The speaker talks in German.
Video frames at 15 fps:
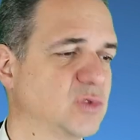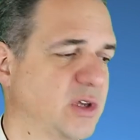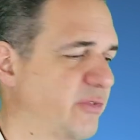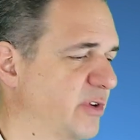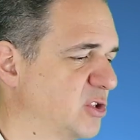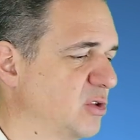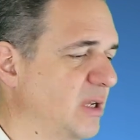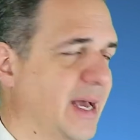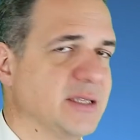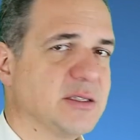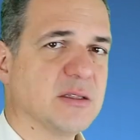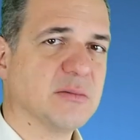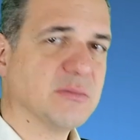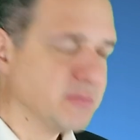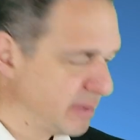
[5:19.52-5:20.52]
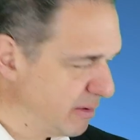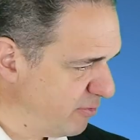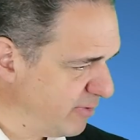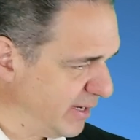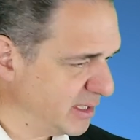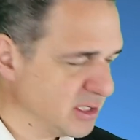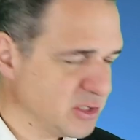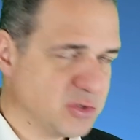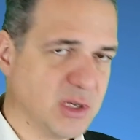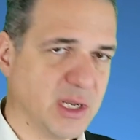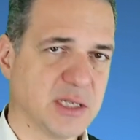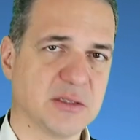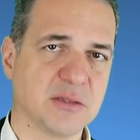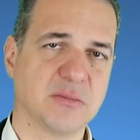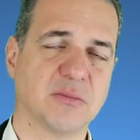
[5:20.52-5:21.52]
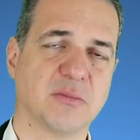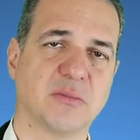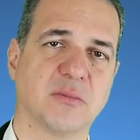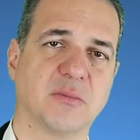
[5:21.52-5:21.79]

einfach zu lassen, beim Vater zu lassen.